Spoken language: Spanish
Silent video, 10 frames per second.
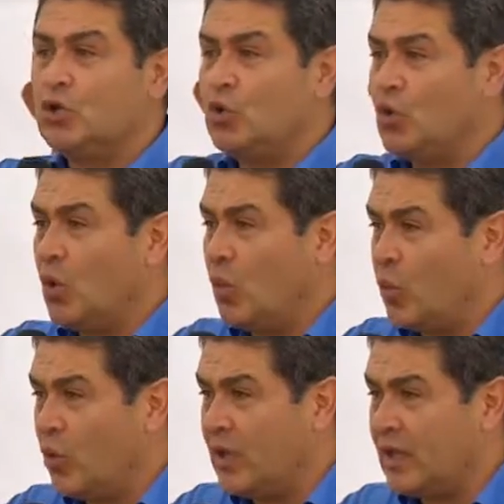no
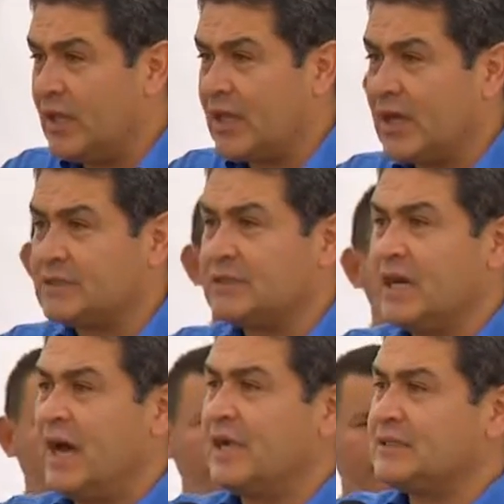voy a
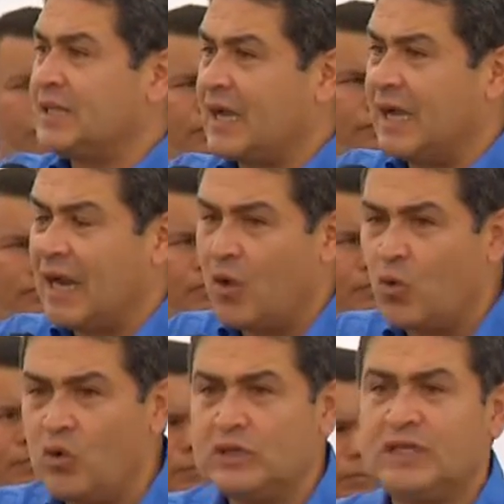descansar hasta que la
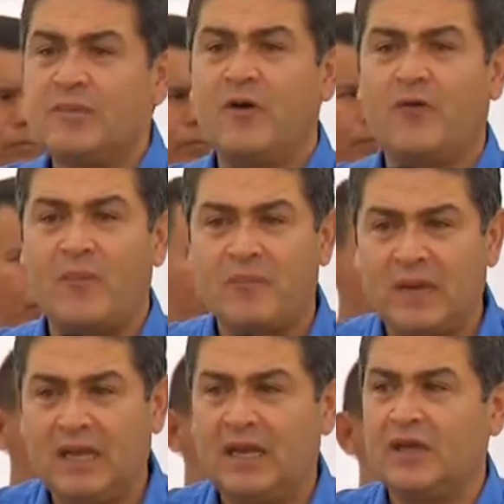última
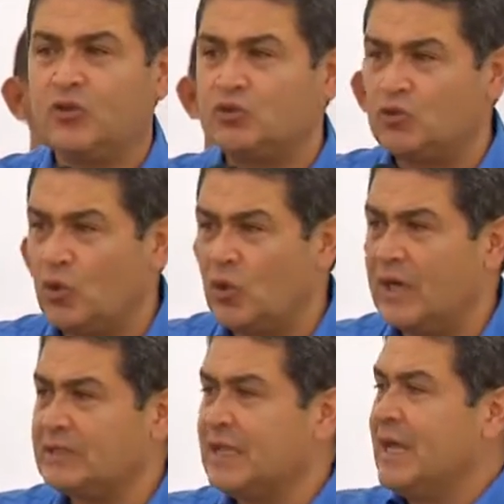familia de
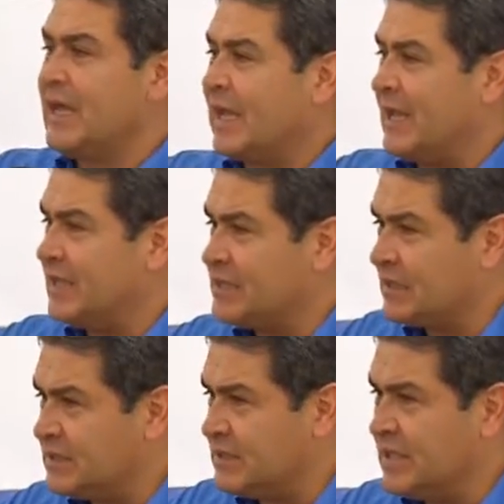Honduras que
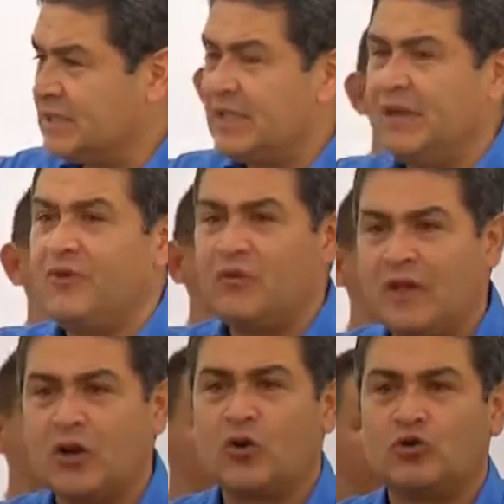necesite
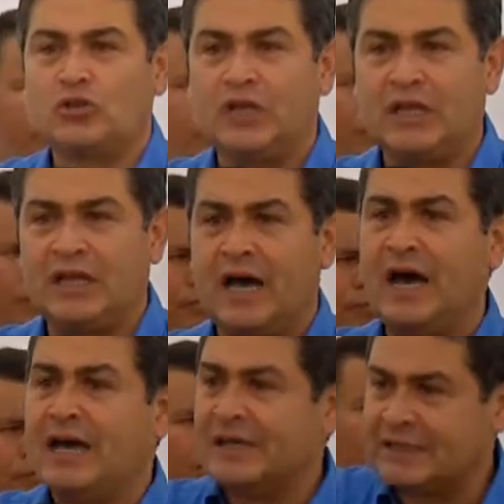vivir con
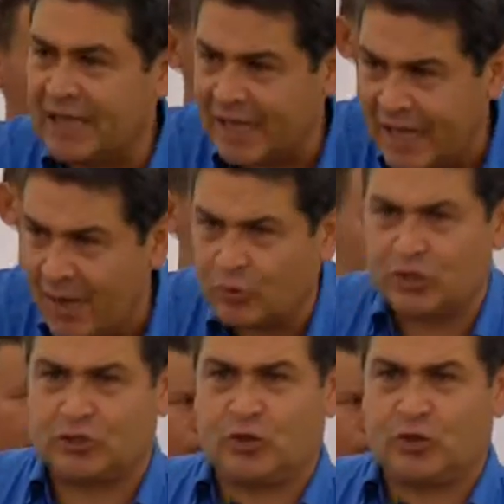dignidad tengamos